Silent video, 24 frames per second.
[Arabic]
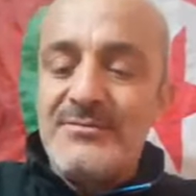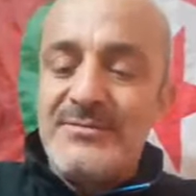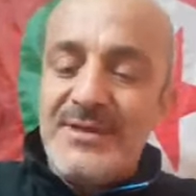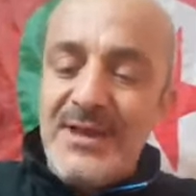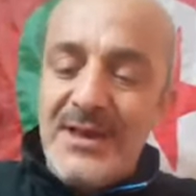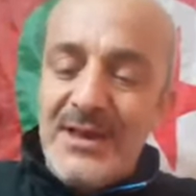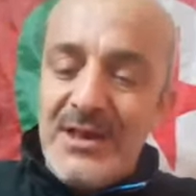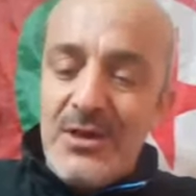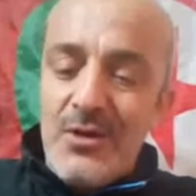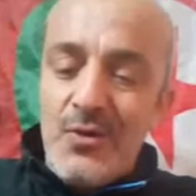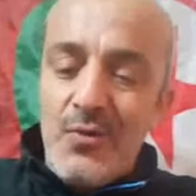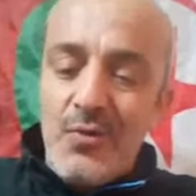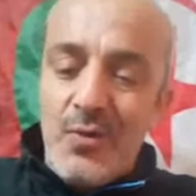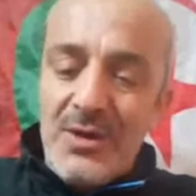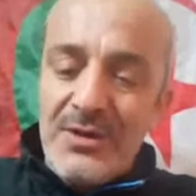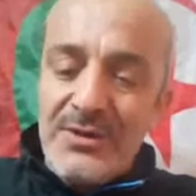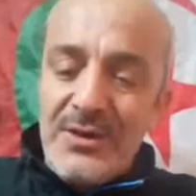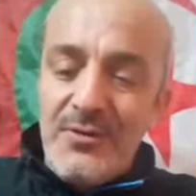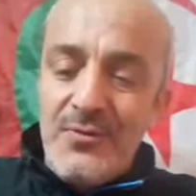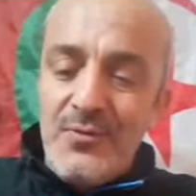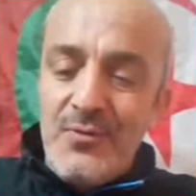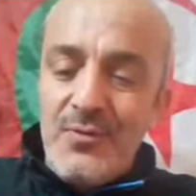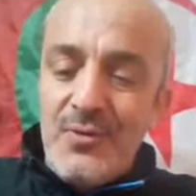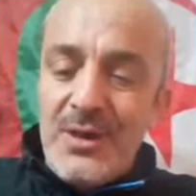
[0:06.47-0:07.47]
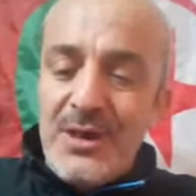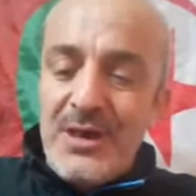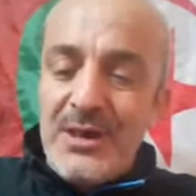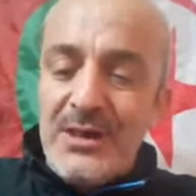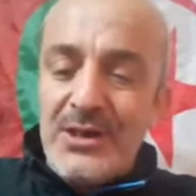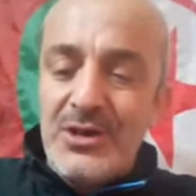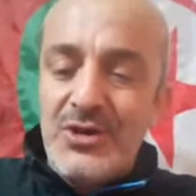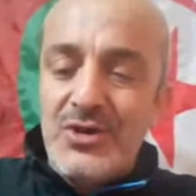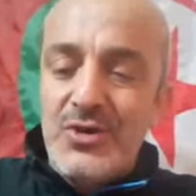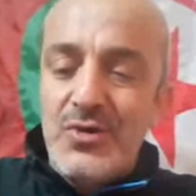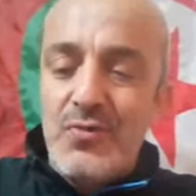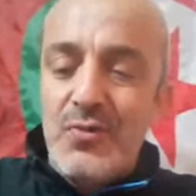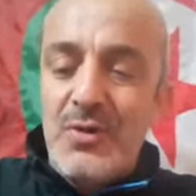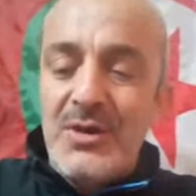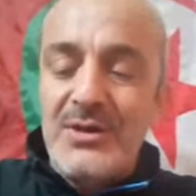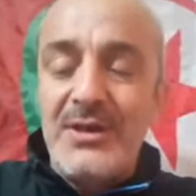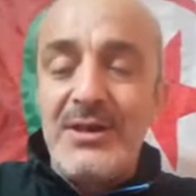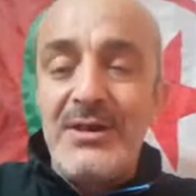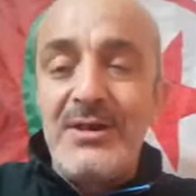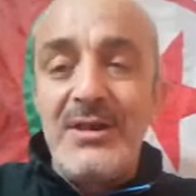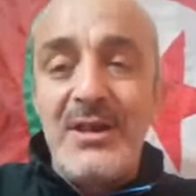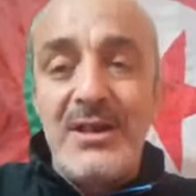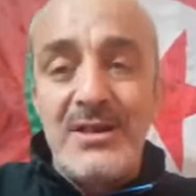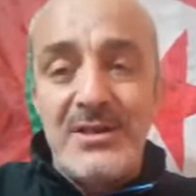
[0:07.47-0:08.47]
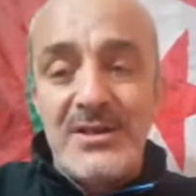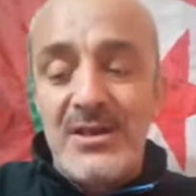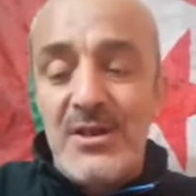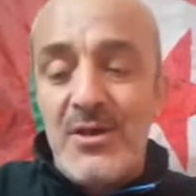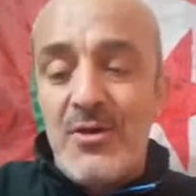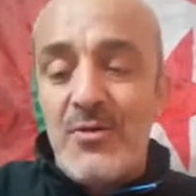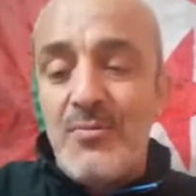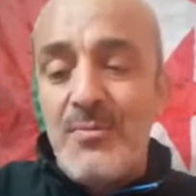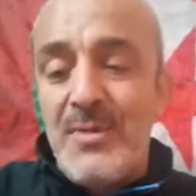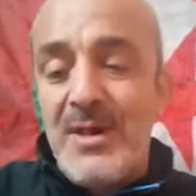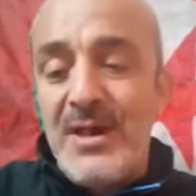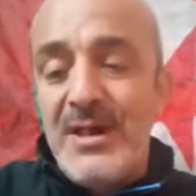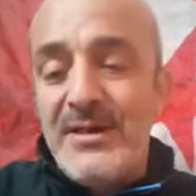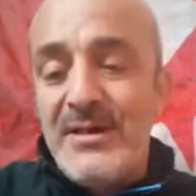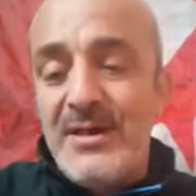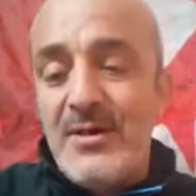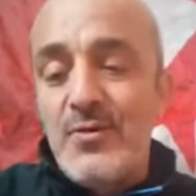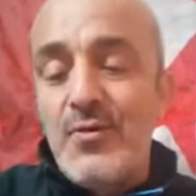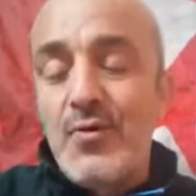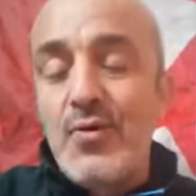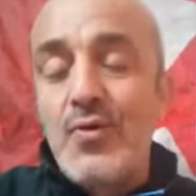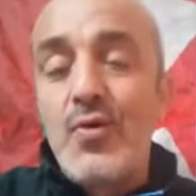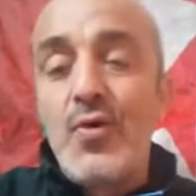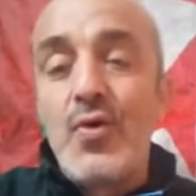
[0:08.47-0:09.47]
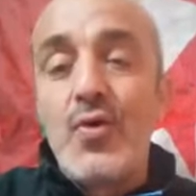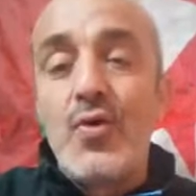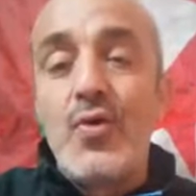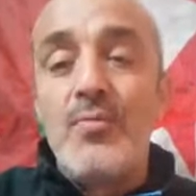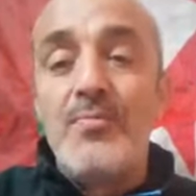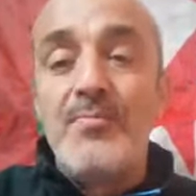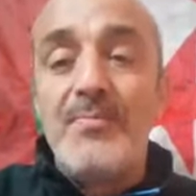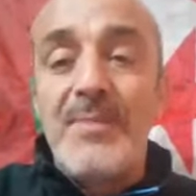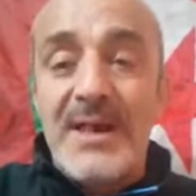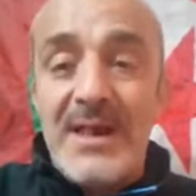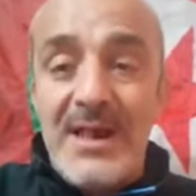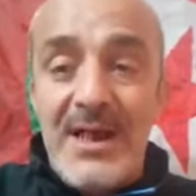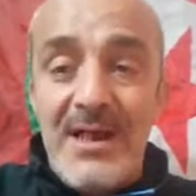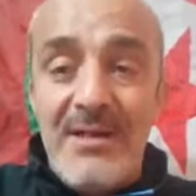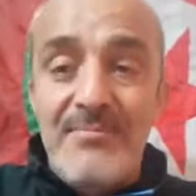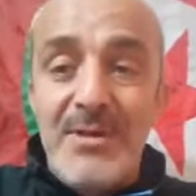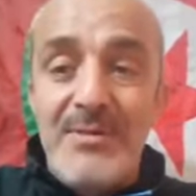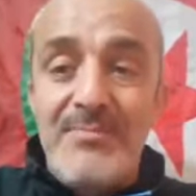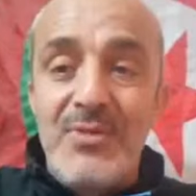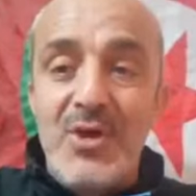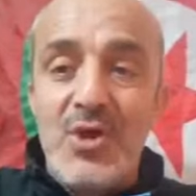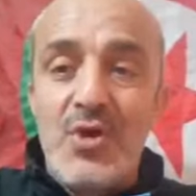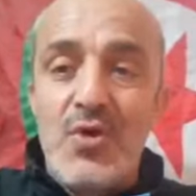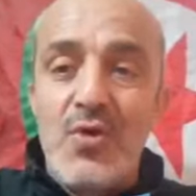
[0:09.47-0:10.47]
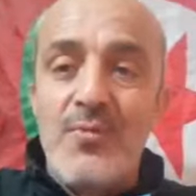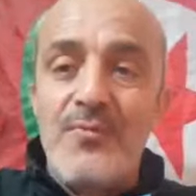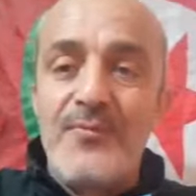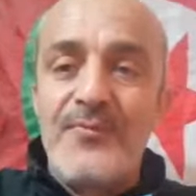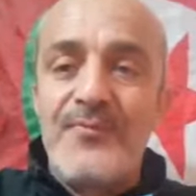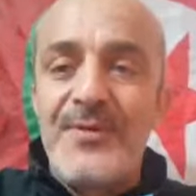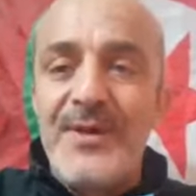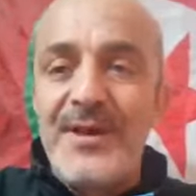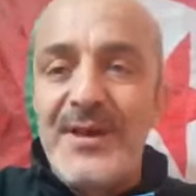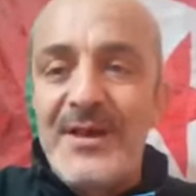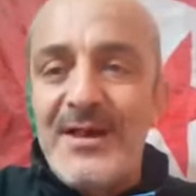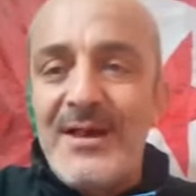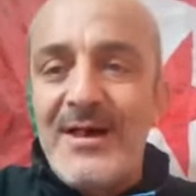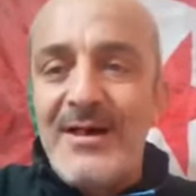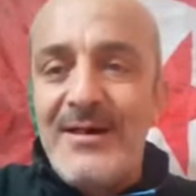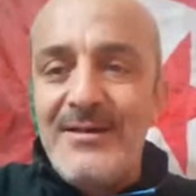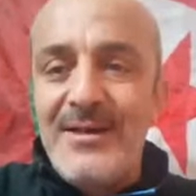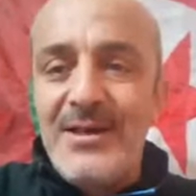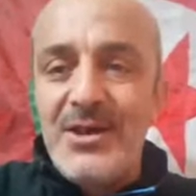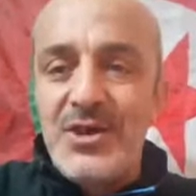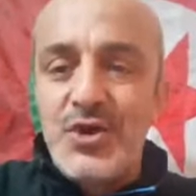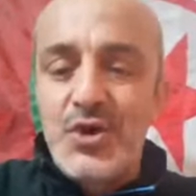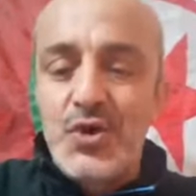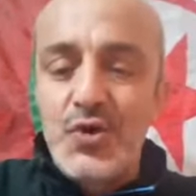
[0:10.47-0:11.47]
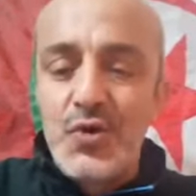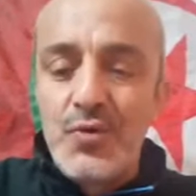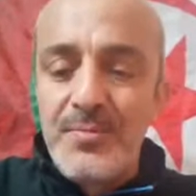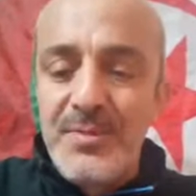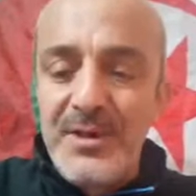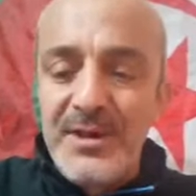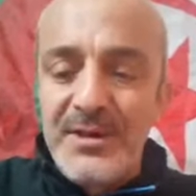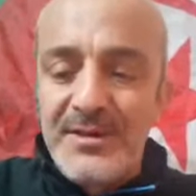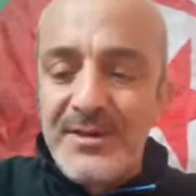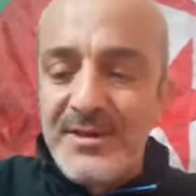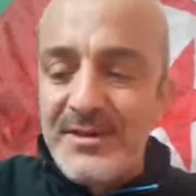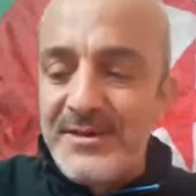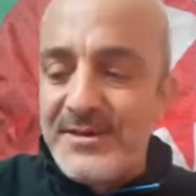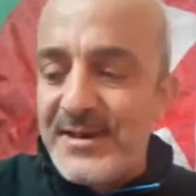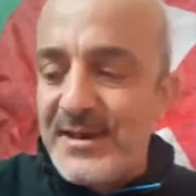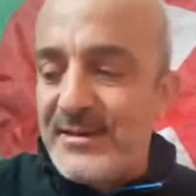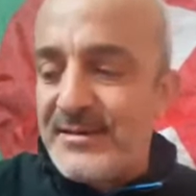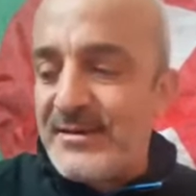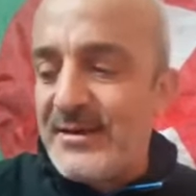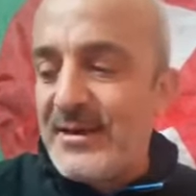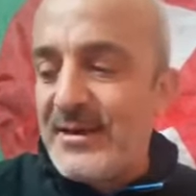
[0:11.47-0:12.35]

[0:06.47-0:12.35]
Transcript: داخل الوطن وخارج الوطن الناس اللي معنا نقول لكم مرحبا بكم في قناه شوبير دي زاد